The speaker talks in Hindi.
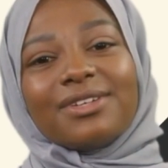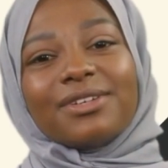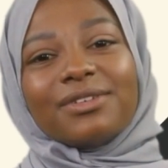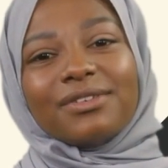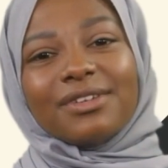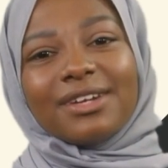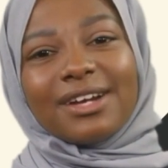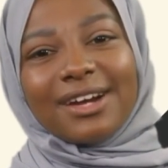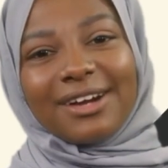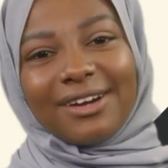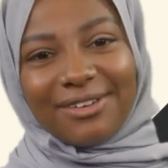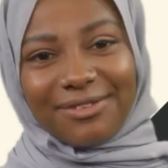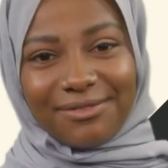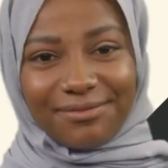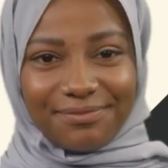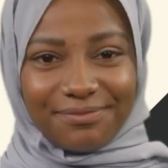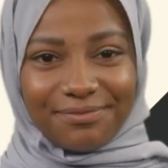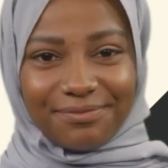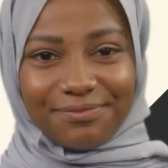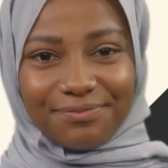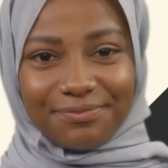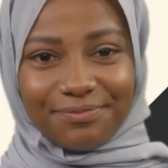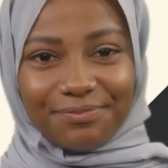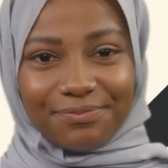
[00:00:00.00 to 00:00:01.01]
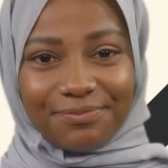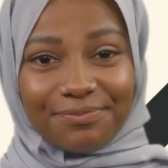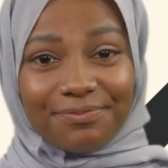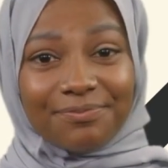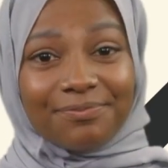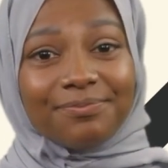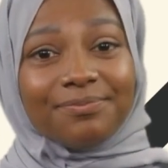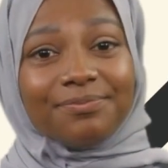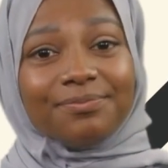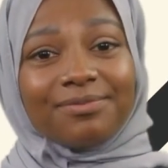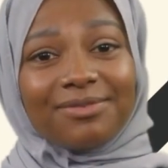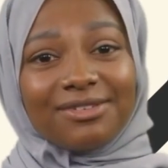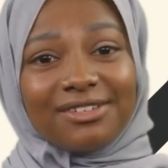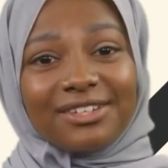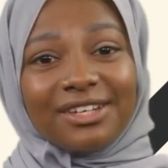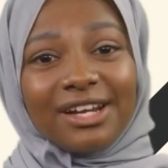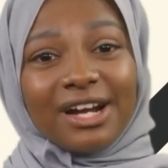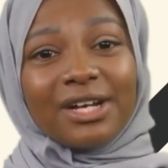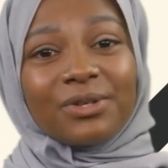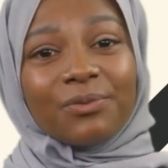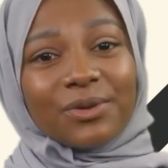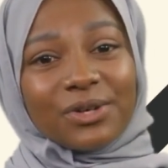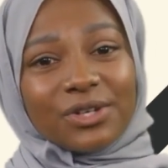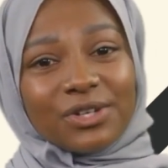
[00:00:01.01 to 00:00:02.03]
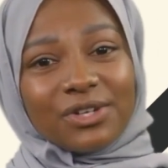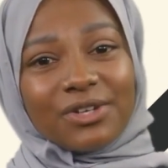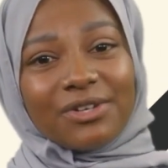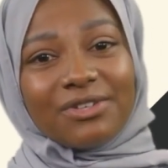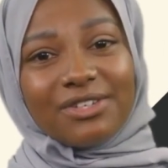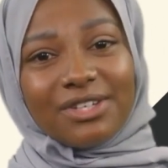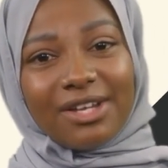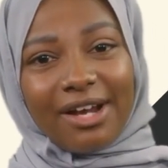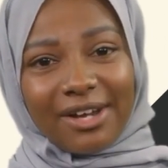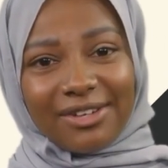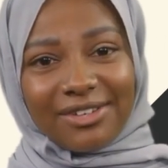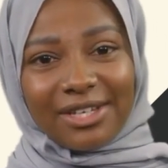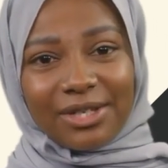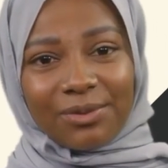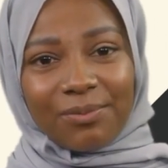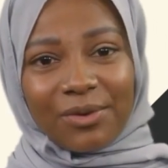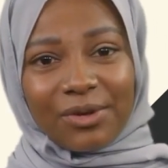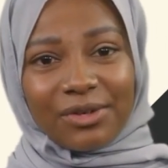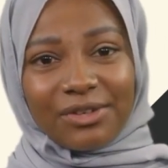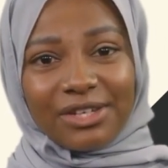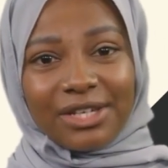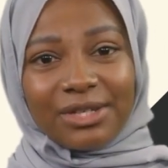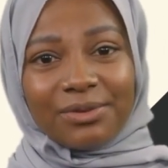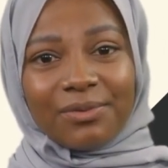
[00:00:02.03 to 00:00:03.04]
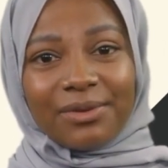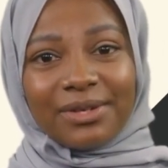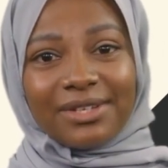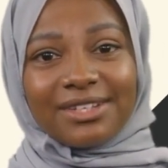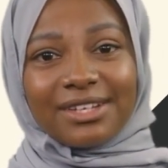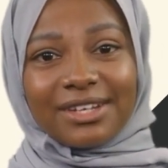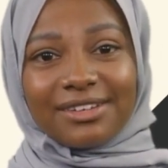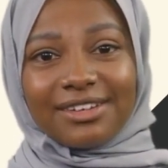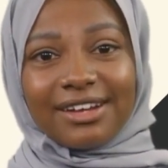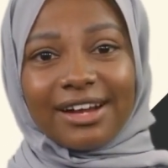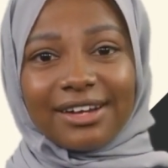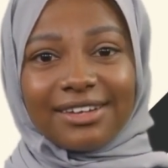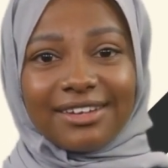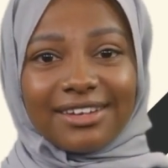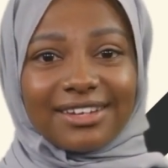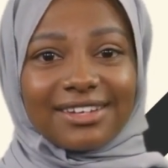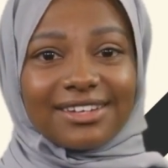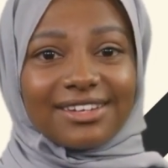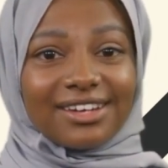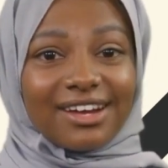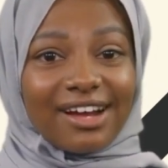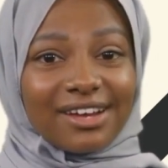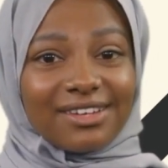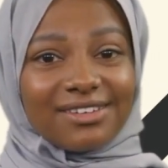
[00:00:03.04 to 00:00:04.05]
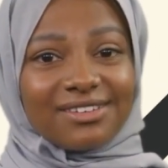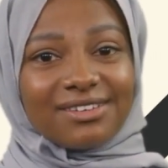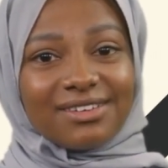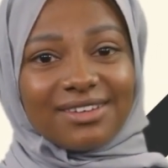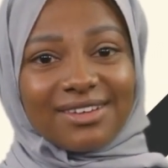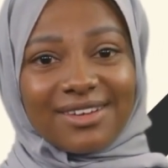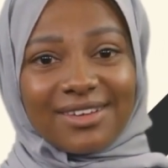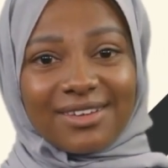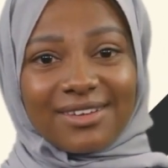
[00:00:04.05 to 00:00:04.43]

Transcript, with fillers: कर रहा है साइबर खतरात की बढ़ती हुई तादाद के साथ